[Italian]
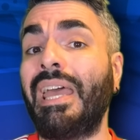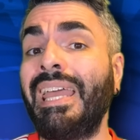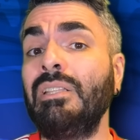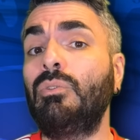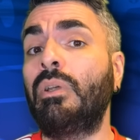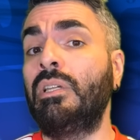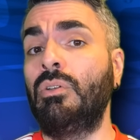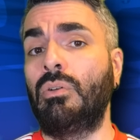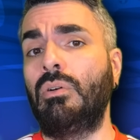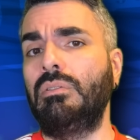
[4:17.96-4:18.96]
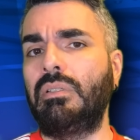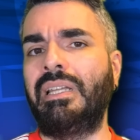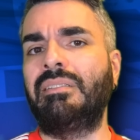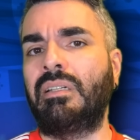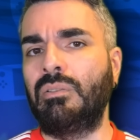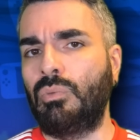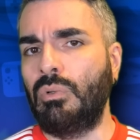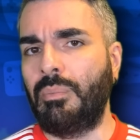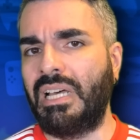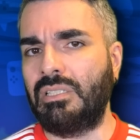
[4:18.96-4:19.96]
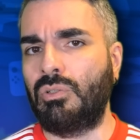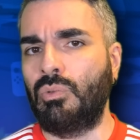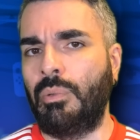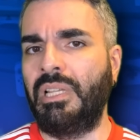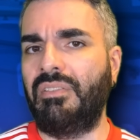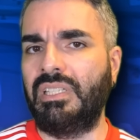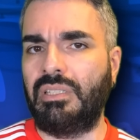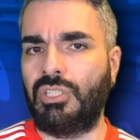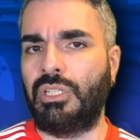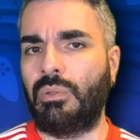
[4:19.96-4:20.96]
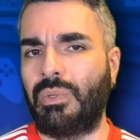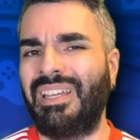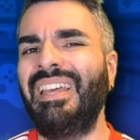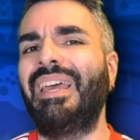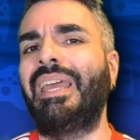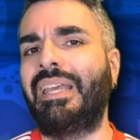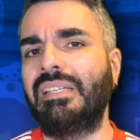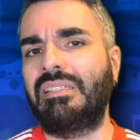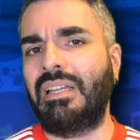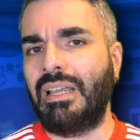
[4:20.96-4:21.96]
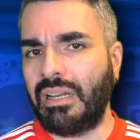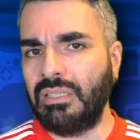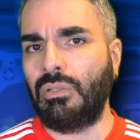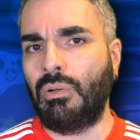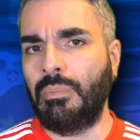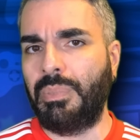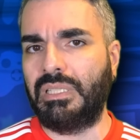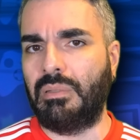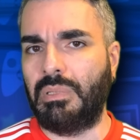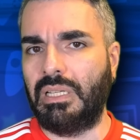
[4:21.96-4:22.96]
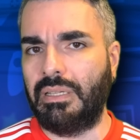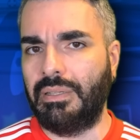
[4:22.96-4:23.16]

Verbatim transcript: entro e non oltre il 31 marzo 2025 e che sarà retrocompatibile.